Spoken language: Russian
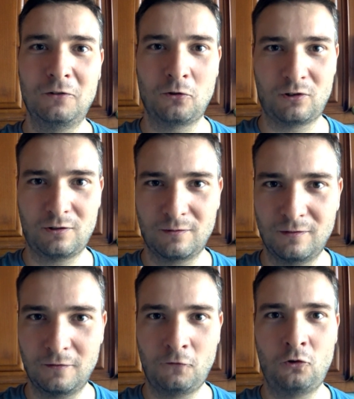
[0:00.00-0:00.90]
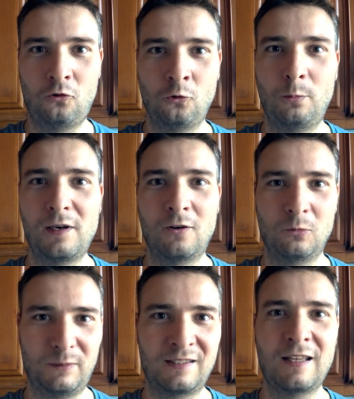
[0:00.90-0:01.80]
то есть в ютубере
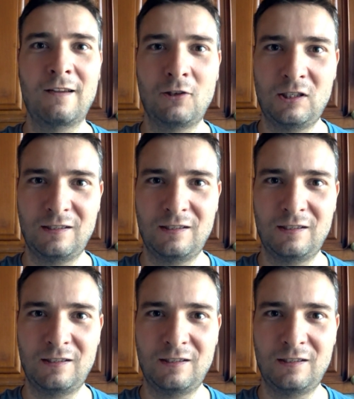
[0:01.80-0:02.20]
он поставит